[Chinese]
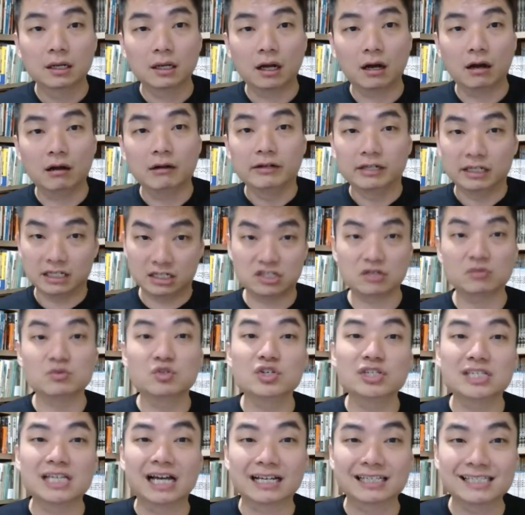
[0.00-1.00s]
好，你就
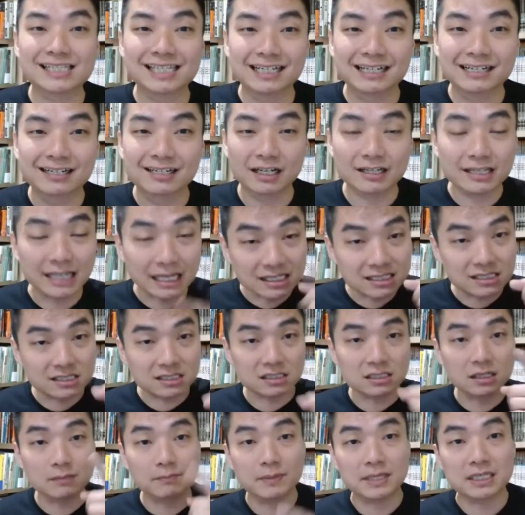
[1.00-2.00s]
去相信人家
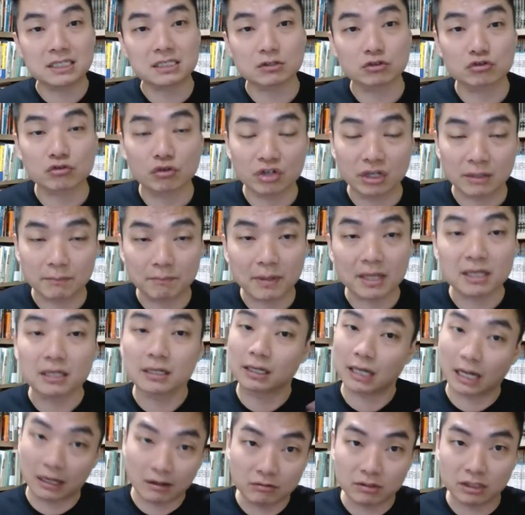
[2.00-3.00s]
指着鼻子说你
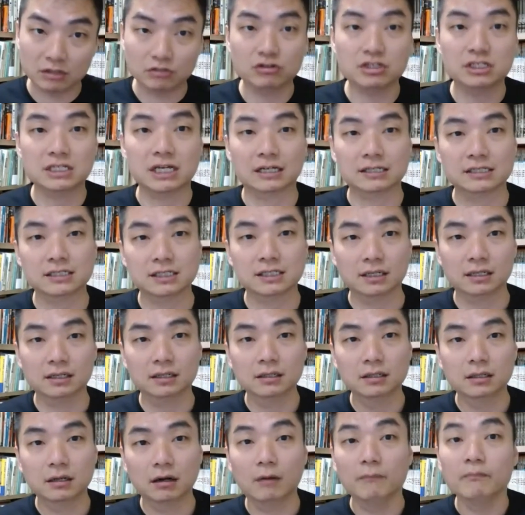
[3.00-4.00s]
笨，然后你去相信了，
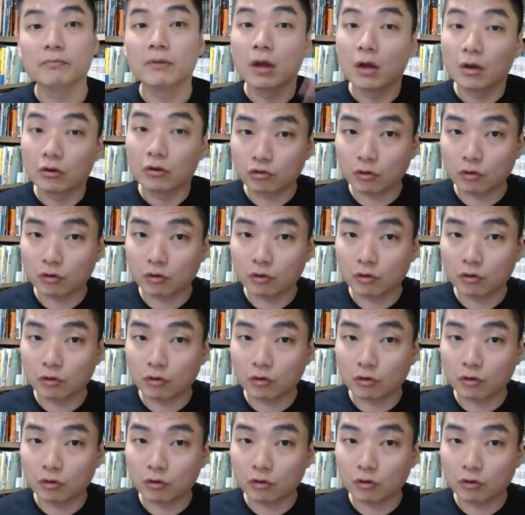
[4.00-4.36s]
好。